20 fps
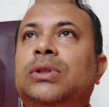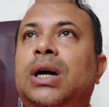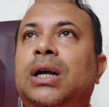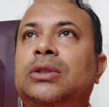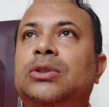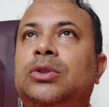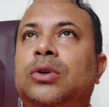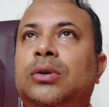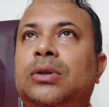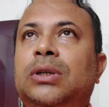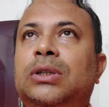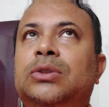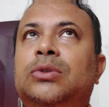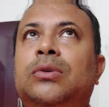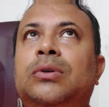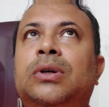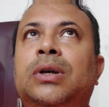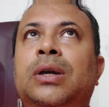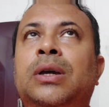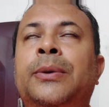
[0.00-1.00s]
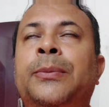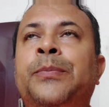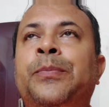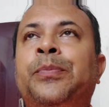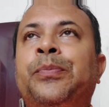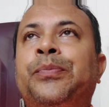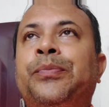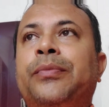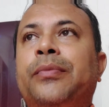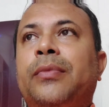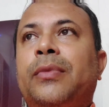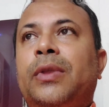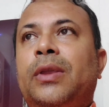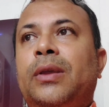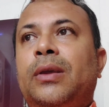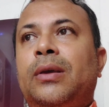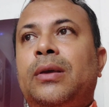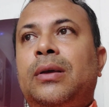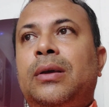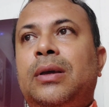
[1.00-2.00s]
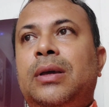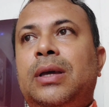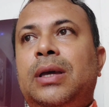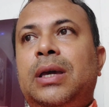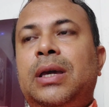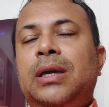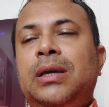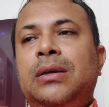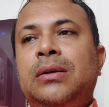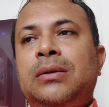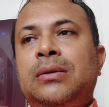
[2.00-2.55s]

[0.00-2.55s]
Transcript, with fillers: তার সঙ্গে সঙ্গে এই